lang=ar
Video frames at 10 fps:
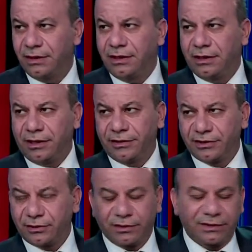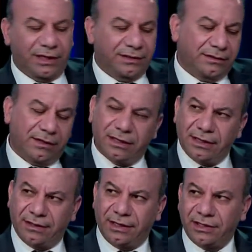إحدى السلطات هذا
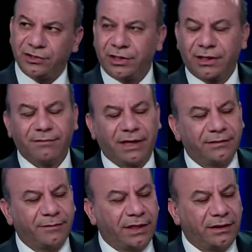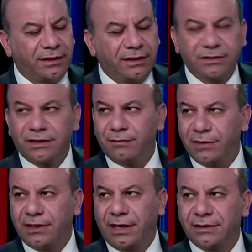اللي جرى بعد ما تم
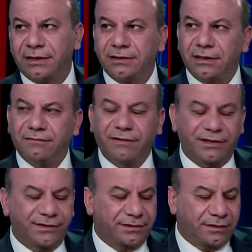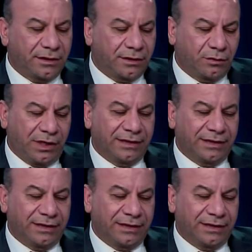إعادة الفرز آه، والعد